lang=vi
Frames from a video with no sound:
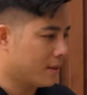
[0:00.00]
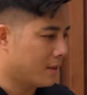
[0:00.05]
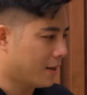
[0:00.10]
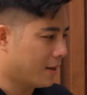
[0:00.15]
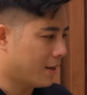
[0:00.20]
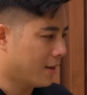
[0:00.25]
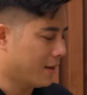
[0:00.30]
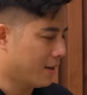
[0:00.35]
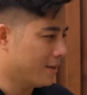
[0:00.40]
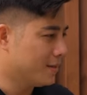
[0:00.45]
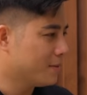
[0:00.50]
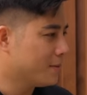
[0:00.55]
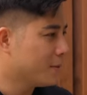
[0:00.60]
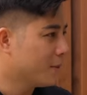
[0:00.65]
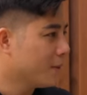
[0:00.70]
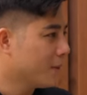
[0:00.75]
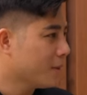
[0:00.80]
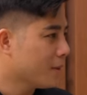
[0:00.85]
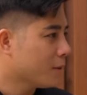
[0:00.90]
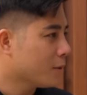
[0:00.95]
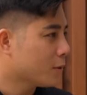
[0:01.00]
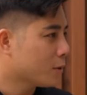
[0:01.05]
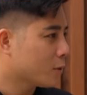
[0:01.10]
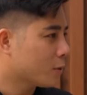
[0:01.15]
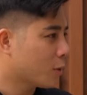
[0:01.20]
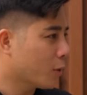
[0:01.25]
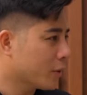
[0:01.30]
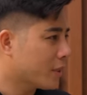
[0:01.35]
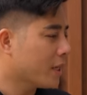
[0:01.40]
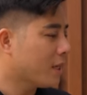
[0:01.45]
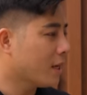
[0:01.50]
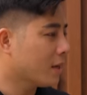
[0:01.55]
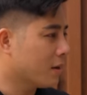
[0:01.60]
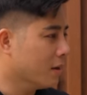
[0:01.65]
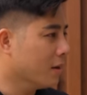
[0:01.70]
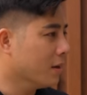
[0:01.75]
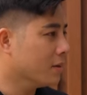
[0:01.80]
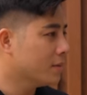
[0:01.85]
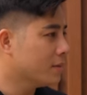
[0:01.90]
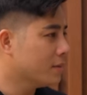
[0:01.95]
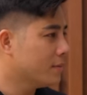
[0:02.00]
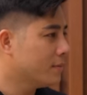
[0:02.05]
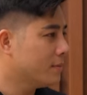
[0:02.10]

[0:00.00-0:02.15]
À, tôi tên là Cường